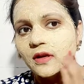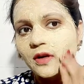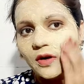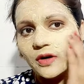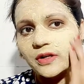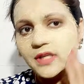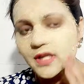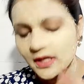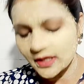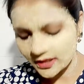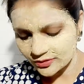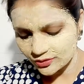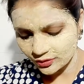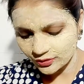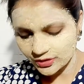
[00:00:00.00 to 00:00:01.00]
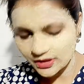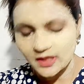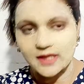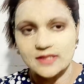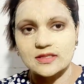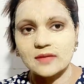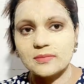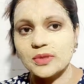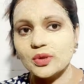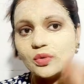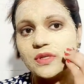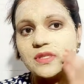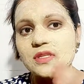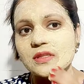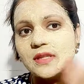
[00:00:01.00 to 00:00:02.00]
और ये लेयर जो होगी गाइज ना हमें
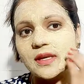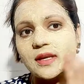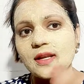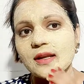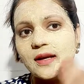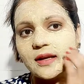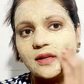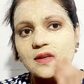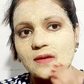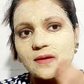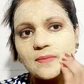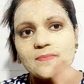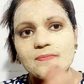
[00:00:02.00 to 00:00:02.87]
थोड़ी सी थिक लगानी है